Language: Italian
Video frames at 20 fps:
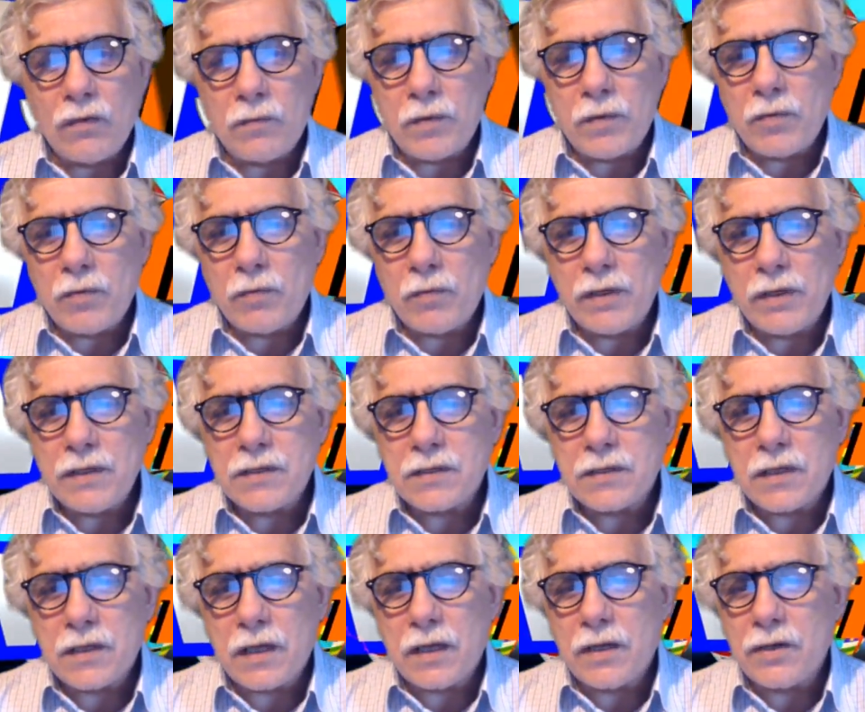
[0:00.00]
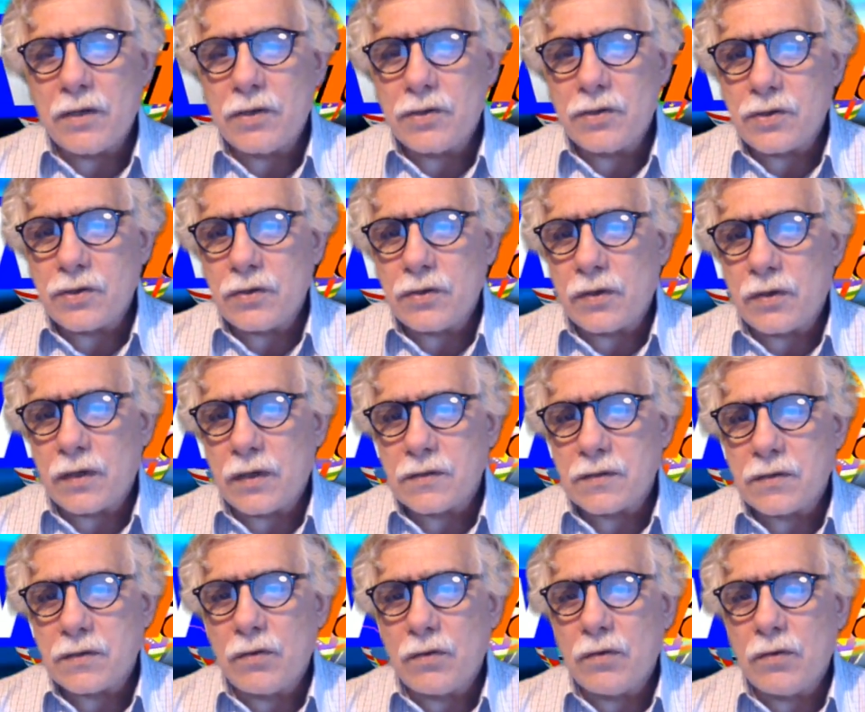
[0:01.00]
nuovo primo ministro Jacques
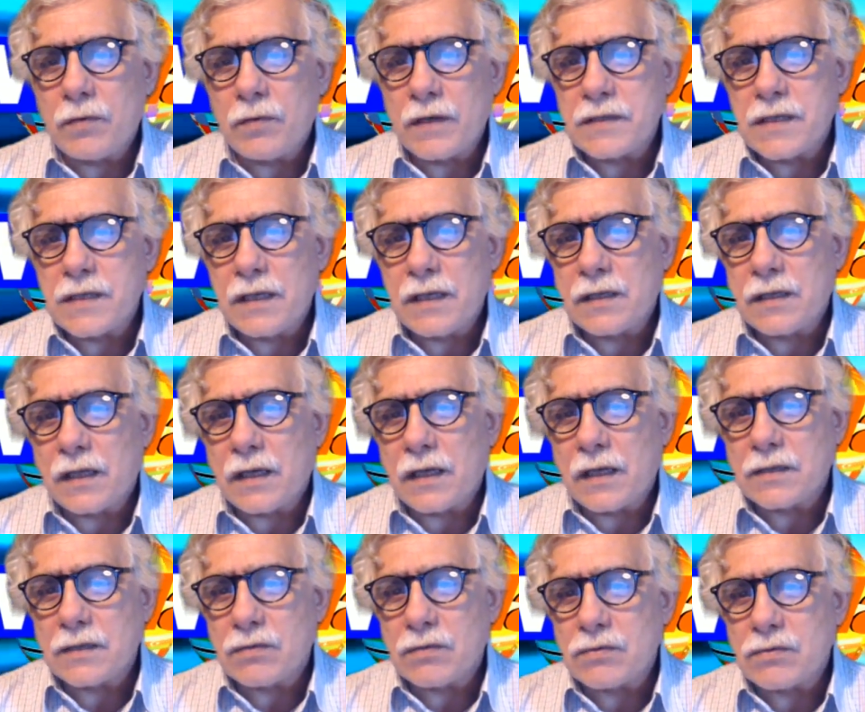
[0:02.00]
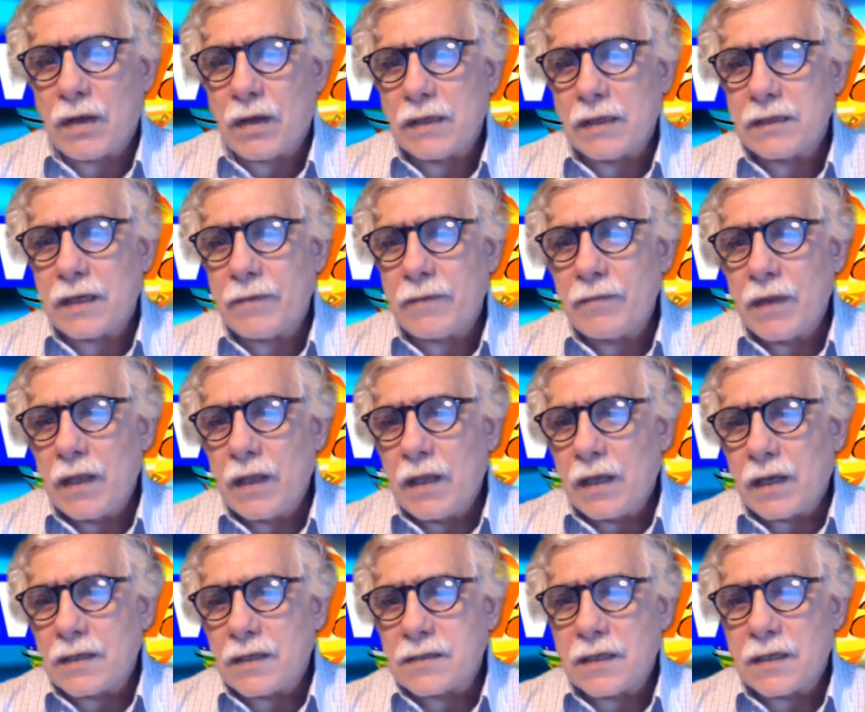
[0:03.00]
Castot presenta la sua squadra.
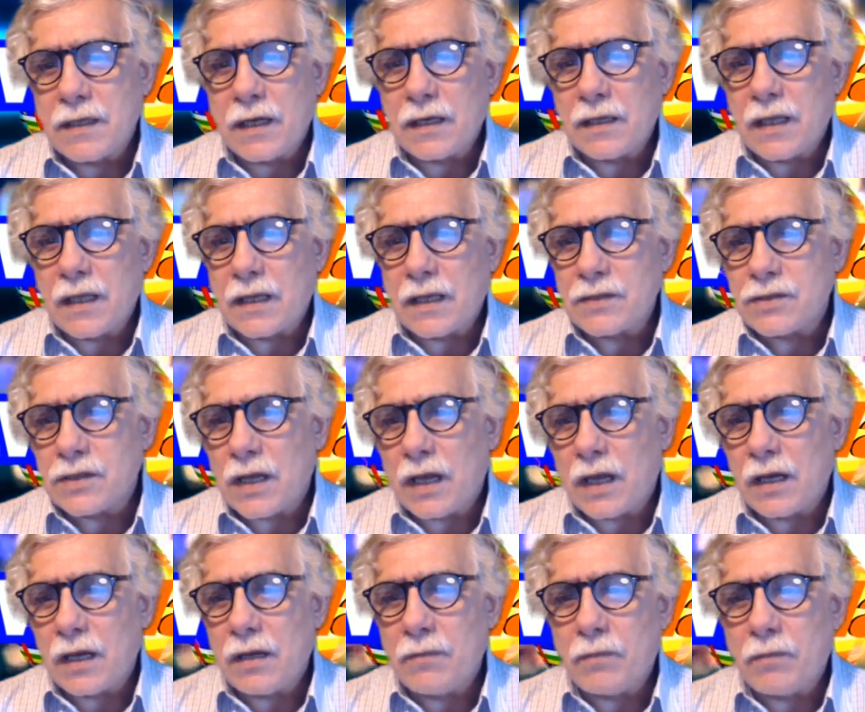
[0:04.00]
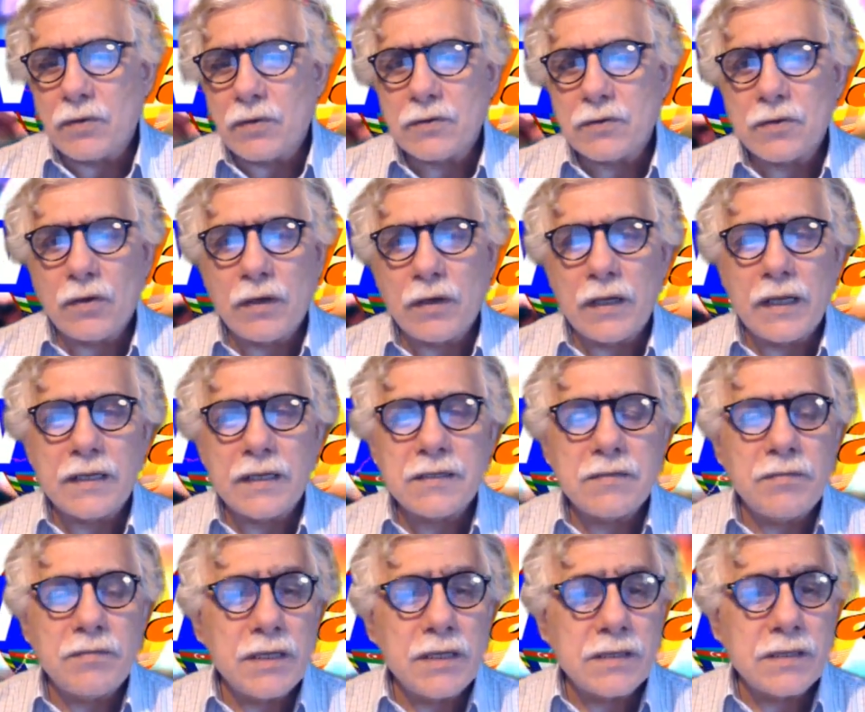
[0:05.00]
Castaner lascia il posto
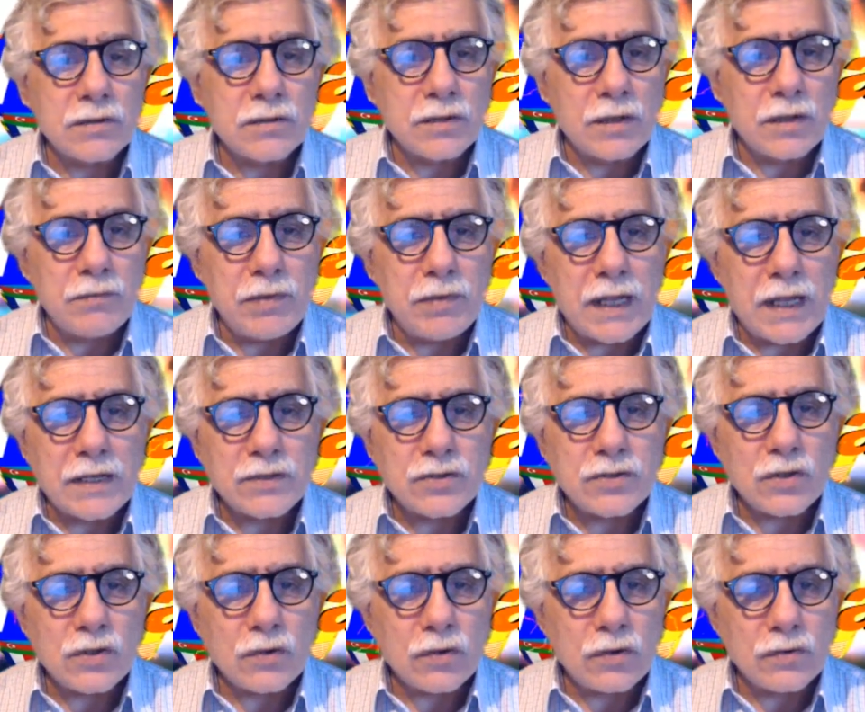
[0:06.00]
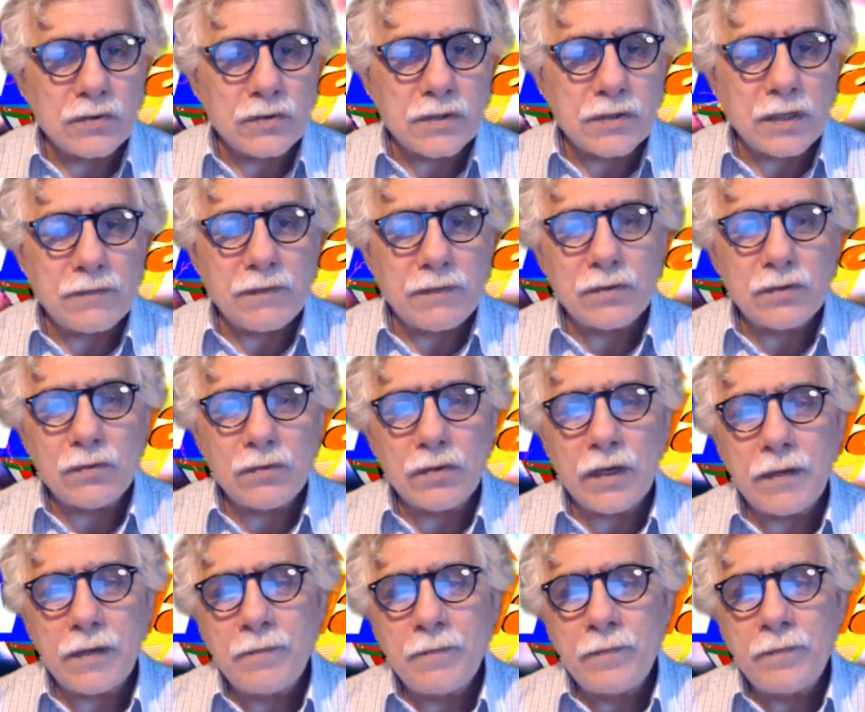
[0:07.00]
all'ex ministro del bilancio
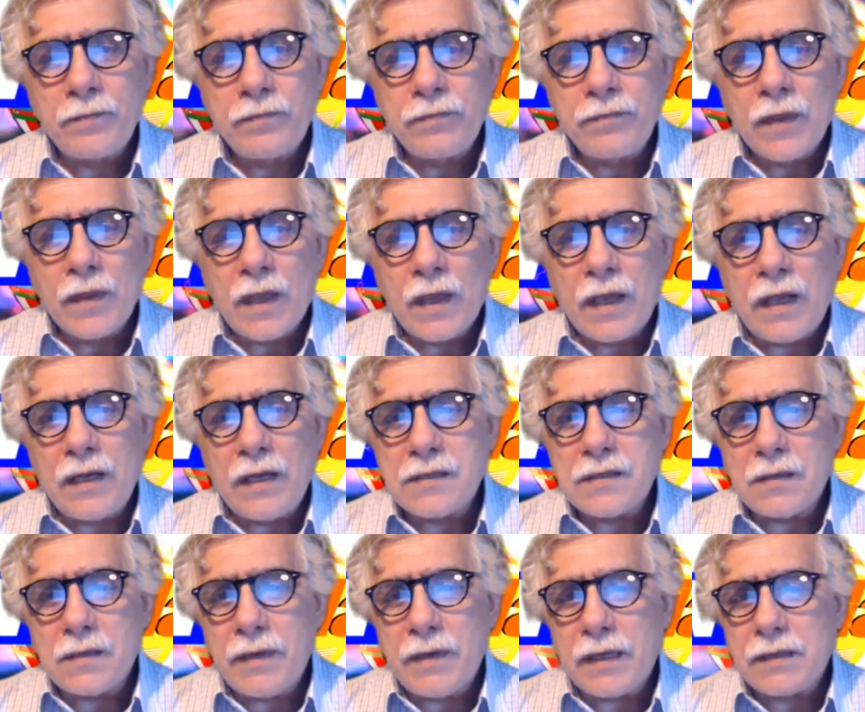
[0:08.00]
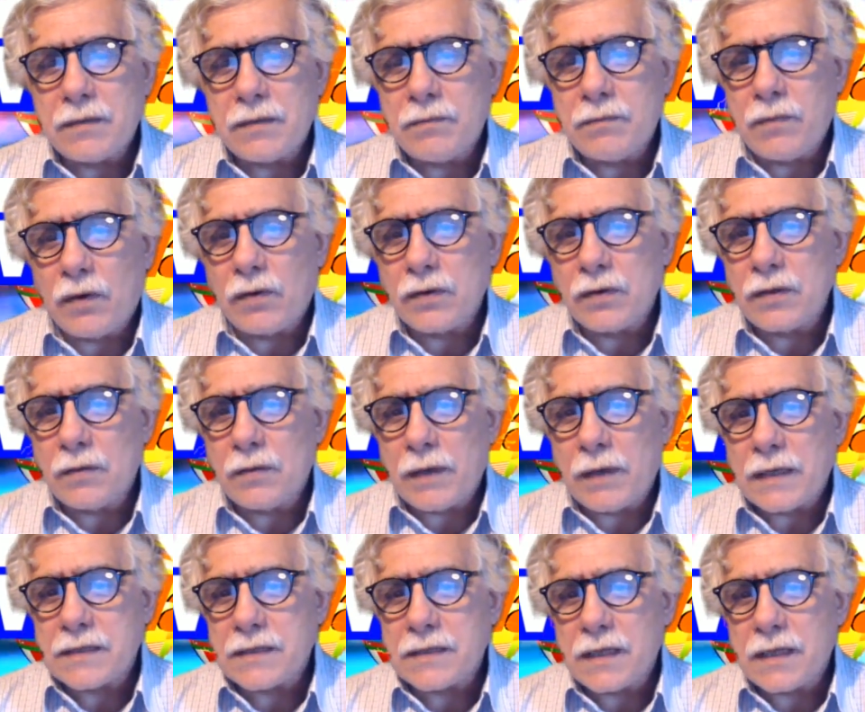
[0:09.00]
conservatore. Elisabeth Bourne
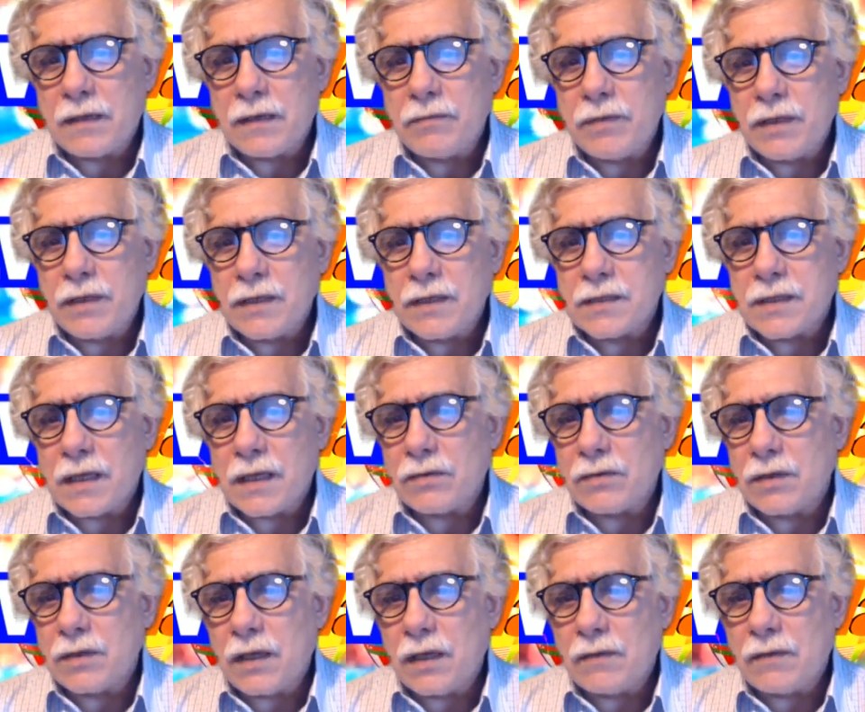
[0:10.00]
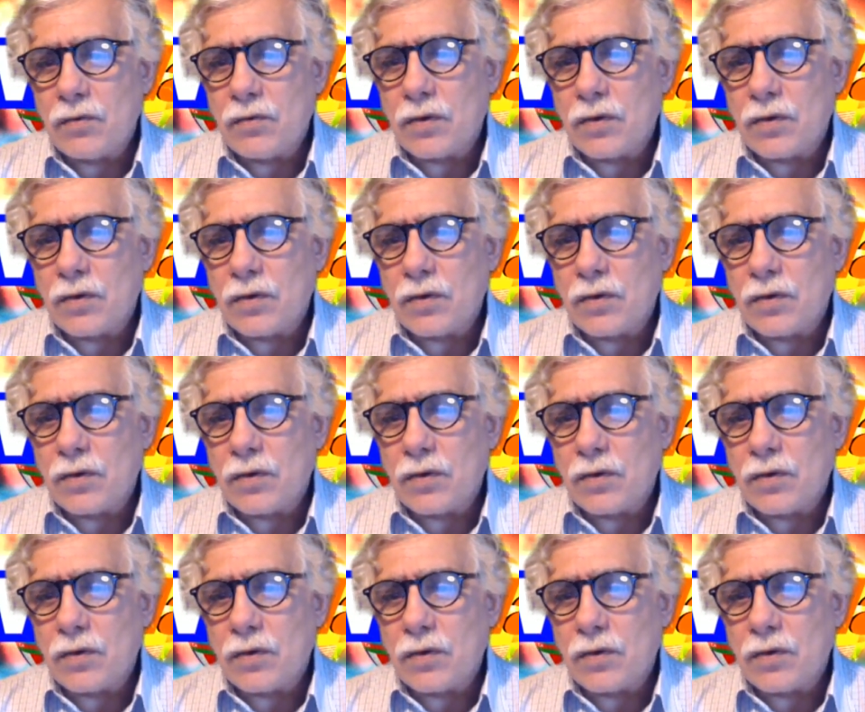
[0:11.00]
passa al Ministero del